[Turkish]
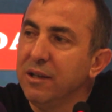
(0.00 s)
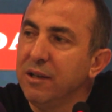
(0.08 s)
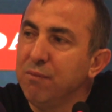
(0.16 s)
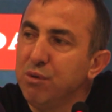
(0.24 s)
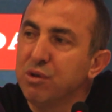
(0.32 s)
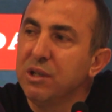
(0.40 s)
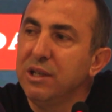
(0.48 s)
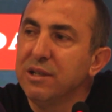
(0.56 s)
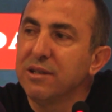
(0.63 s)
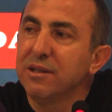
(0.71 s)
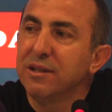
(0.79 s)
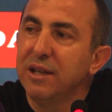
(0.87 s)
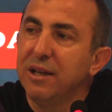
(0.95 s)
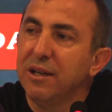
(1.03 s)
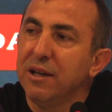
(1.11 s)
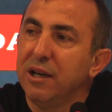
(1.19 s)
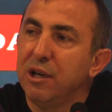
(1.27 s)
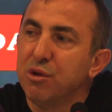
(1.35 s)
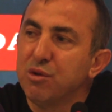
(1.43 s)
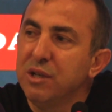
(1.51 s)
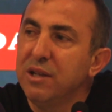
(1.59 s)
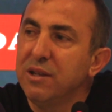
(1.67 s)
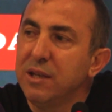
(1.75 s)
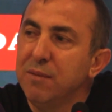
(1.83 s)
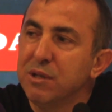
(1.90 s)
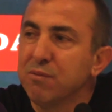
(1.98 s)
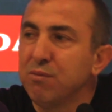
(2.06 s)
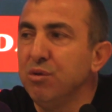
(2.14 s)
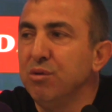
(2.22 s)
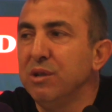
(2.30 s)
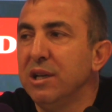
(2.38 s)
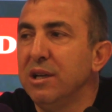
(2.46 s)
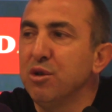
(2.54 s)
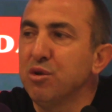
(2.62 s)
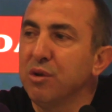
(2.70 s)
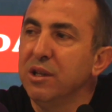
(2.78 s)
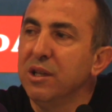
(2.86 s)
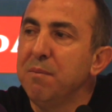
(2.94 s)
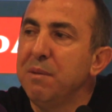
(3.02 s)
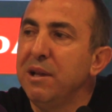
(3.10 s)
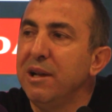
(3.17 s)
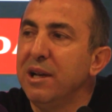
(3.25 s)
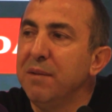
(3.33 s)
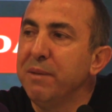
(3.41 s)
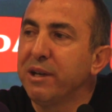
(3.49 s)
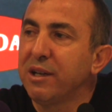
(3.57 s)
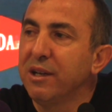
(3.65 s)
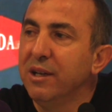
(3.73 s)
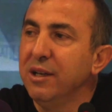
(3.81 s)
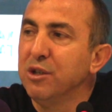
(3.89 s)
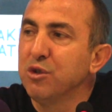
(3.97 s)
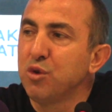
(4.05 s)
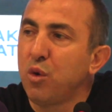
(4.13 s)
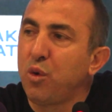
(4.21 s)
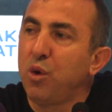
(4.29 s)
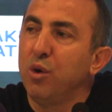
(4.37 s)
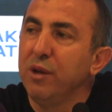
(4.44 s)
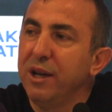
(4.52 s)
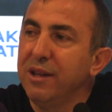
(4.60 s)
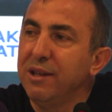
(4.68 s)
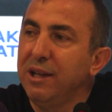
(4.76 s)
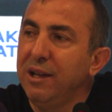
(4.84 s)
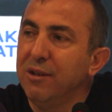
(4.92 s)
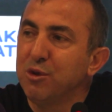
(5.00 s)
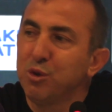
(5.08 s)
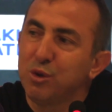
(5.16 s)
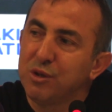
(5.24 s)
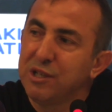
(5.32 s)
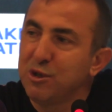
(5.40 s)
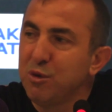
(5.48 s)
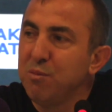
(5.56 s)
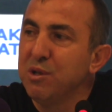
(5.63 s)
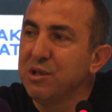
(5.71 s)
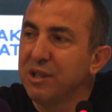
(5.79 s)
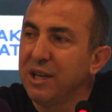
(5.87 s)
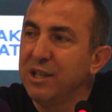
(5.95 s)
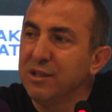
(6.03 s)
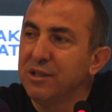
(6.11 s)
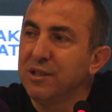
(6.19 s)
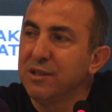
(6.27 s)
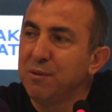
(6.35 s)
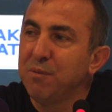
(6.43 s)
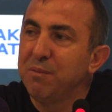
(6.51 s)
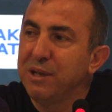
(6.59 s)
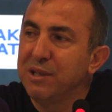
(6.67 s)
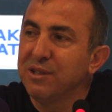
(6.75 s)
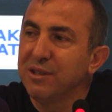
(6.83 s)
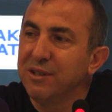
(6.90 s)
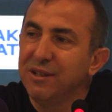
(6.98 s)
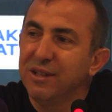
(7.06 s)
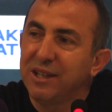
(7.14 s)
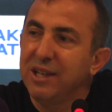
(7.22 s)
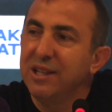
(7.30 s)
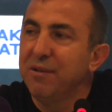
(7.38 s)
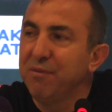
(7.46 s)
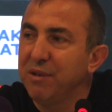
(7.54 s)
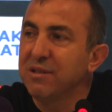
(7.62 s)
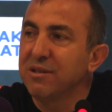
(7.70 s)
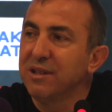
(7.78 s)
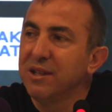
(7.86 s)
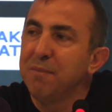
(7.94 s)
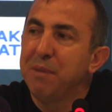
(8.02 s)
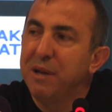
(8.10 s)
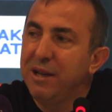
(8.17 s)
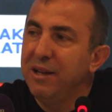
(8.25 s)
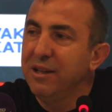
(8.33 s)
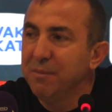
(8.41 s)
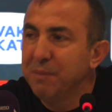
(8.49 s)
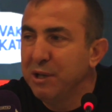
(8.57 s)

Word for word: e, bu senesi de arzu ettiğimiz bunun yerini şu anda belirlemek çok kolay değil. Çünkü sezon başı Kayseri Spor başladığındaki hedef aslında belliydi.